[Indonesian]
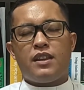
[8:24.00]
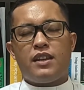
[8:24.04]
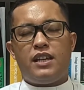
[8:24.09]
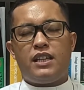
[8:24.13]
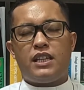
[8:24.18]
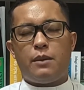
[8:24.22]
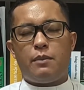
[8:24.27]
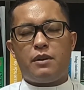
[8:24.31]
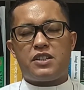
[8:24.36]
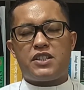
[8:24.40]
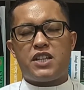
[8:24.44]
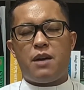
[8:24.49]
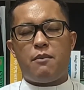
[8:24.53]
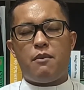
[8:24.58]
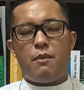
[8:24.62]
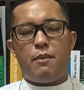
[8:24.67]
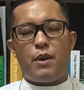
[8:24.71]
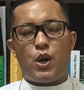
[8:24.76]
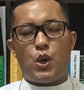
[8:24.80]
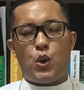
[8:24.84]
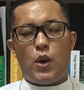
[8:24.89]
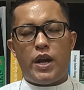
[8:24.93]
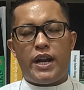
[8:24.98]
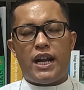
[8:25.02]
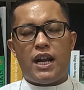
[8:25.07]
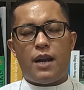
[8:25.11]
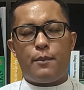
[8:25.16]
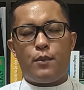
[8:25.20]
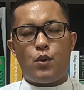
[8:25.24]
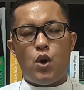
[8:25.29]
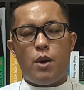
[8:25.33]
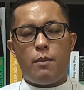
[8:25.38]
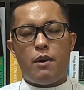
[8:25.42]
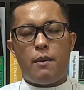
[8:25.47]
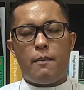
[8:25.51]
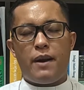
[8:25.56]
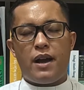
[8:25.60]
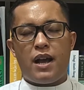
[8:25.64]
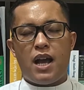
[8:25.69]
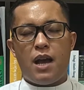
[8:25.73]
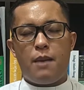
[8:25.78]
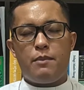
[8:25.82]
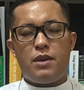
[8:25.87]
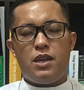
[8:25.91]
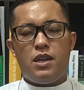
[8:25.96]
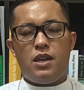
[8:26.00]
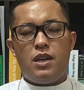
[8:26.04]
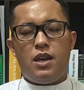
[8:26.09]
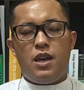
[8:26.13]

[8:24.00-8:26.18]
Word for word: Kita bersama berdoa dalam doa Bapa kami.